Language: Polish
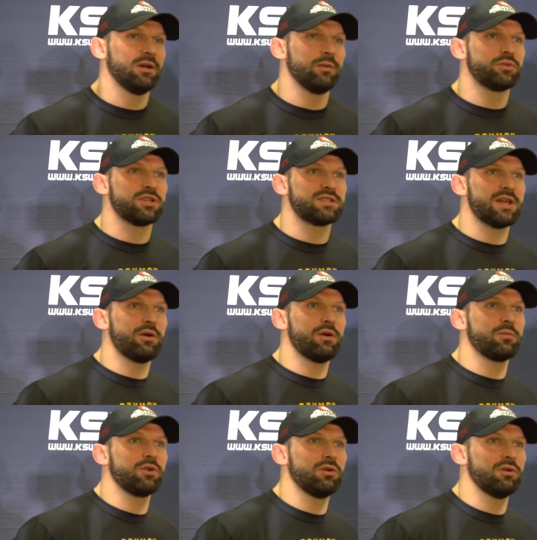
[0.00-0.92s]

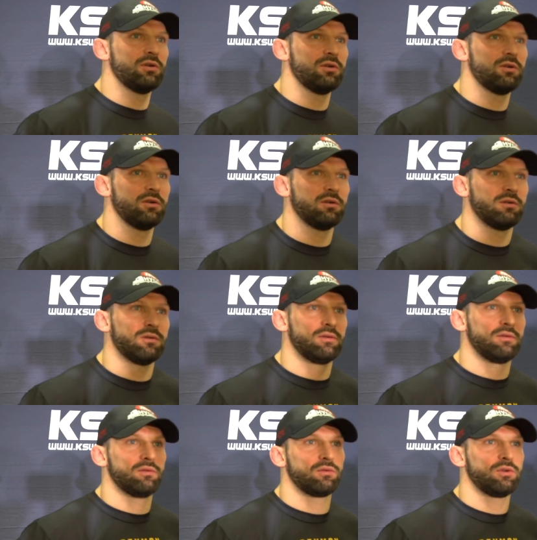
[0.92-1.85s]
przestałem go
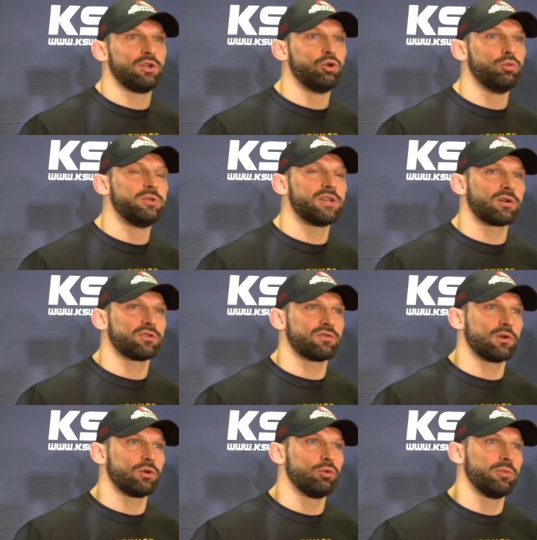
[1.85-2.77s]
w ogóle lubić jako
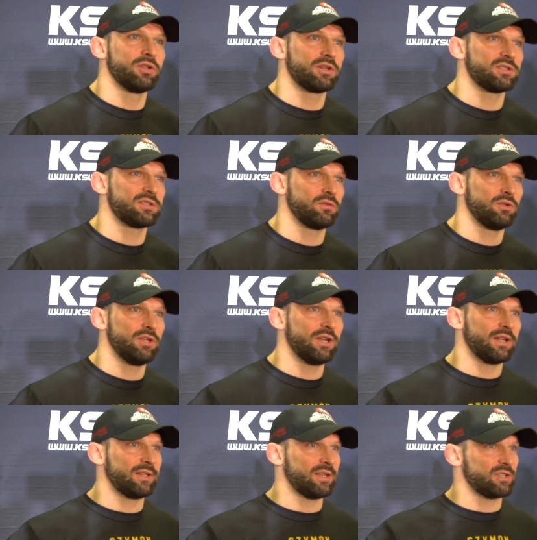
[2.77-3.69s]
swojego ulubionego
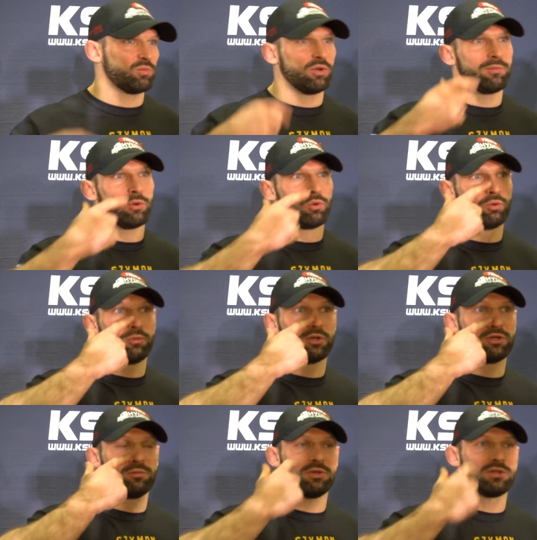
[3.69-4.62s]
zawodnika. teraz moimi
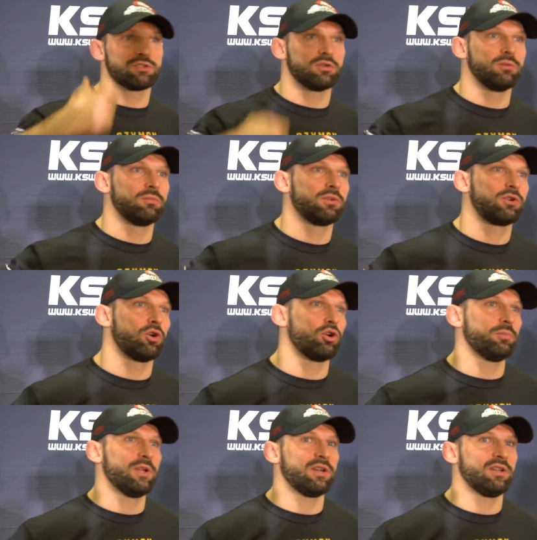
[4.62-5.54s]
ulubionymi są
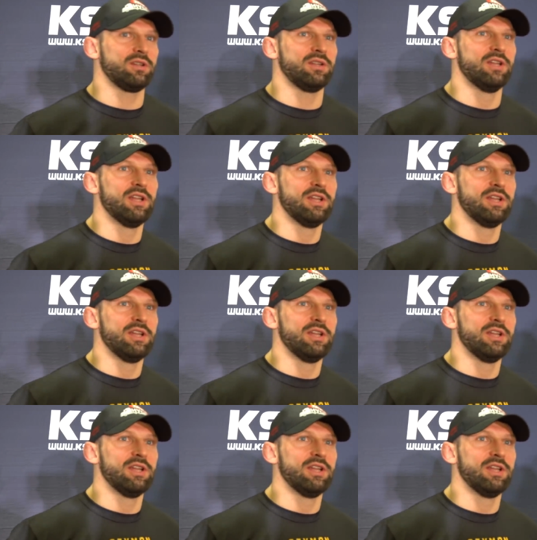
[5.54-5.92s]
Kormier i,